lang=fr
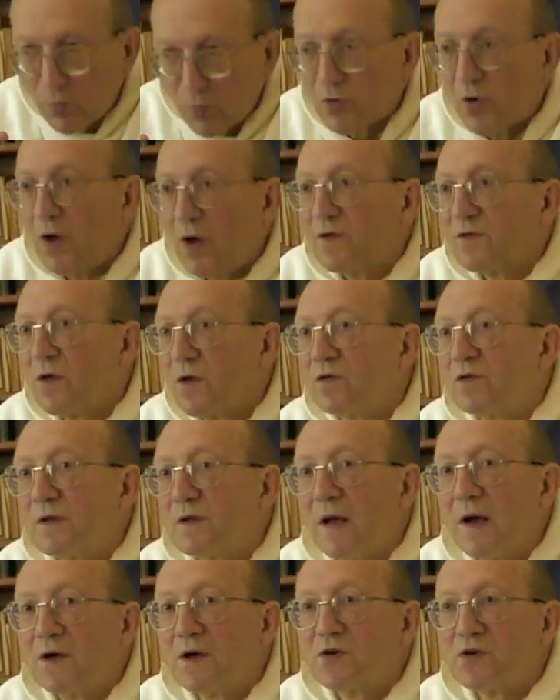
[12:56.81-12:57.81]
dans un sens
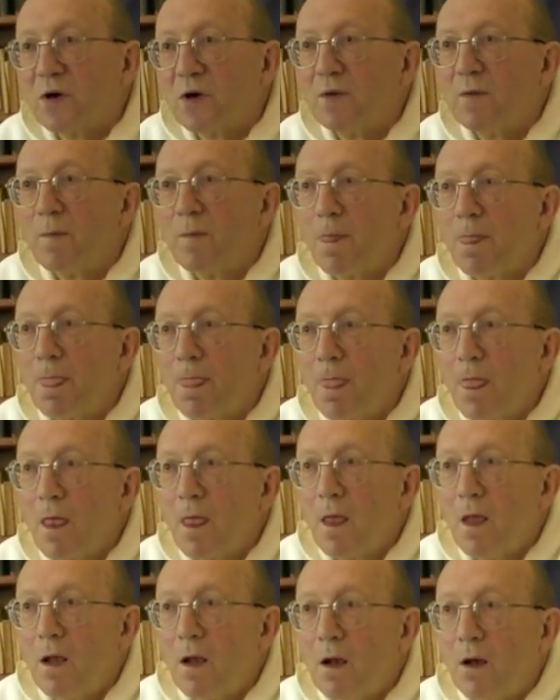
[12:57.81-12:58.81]
large,
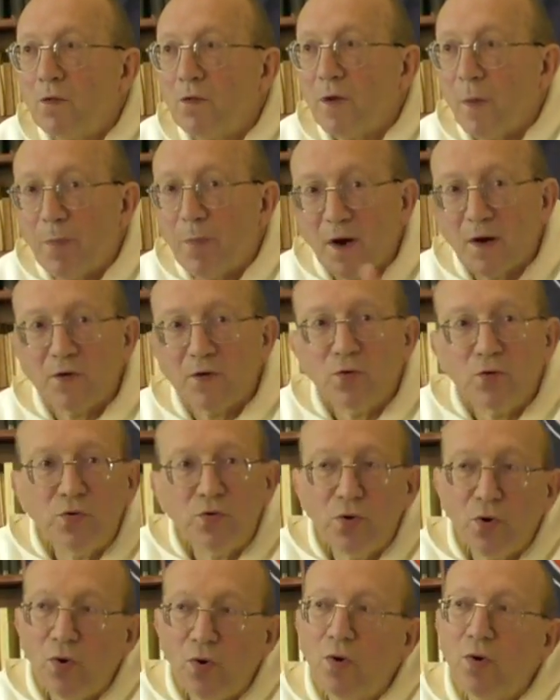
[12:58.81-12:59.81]
on a parlé de
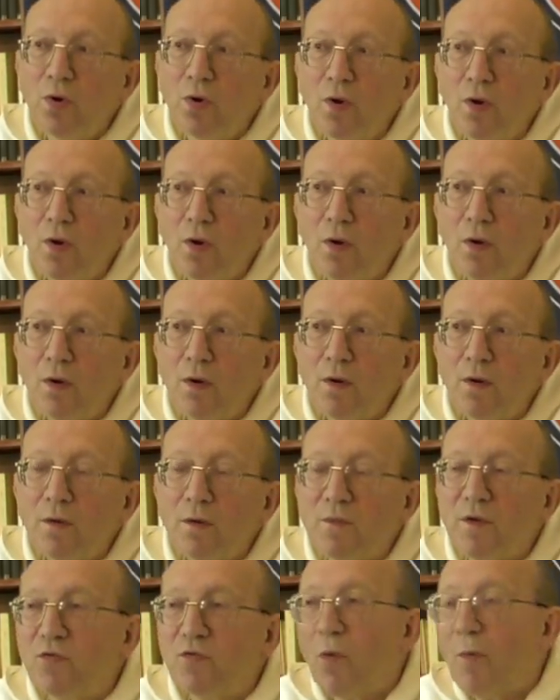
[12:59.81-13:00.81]
Dieu,
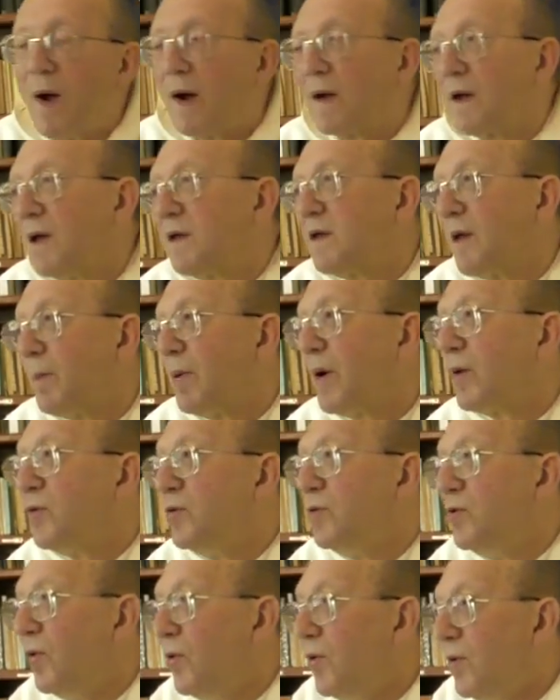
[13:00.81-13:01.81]
mais vous remarquerez qu'il n'y a pas que
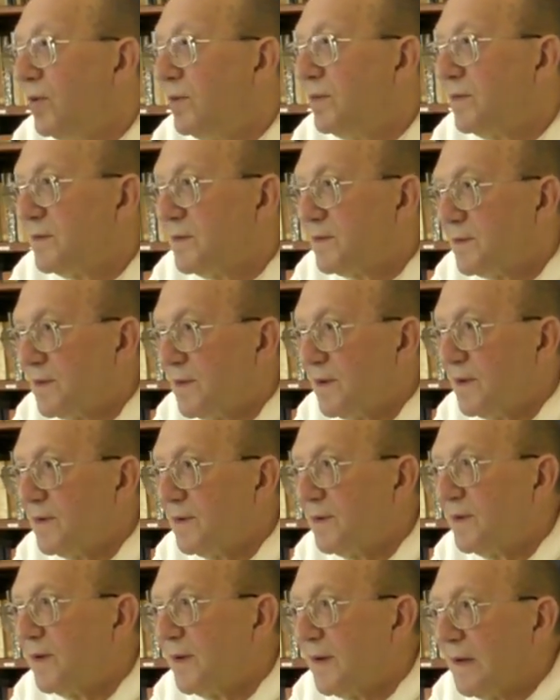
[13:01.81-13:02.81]
Dieu.
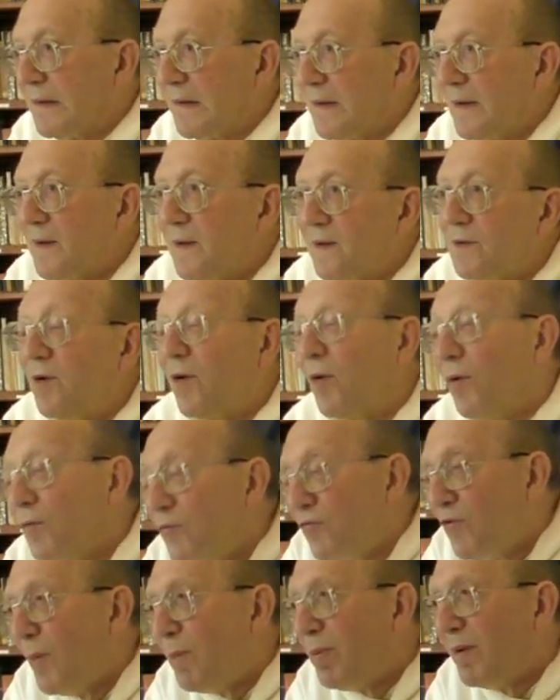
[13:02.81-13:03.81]
D'ailleurs, on
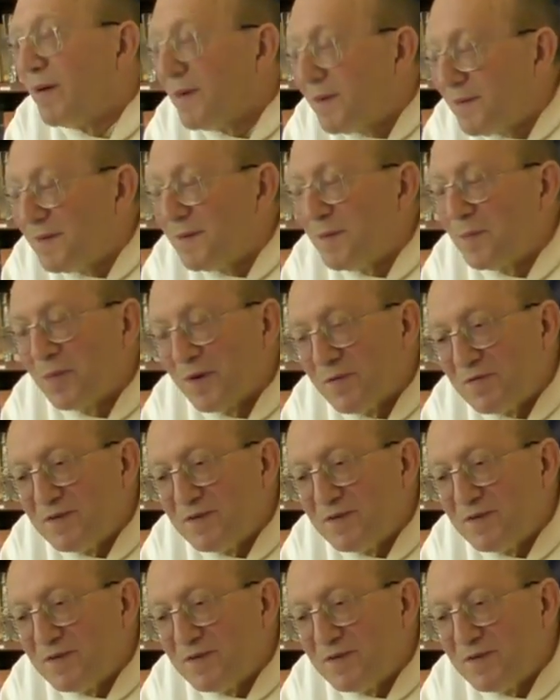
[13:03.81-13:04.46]
ne voit pas, pas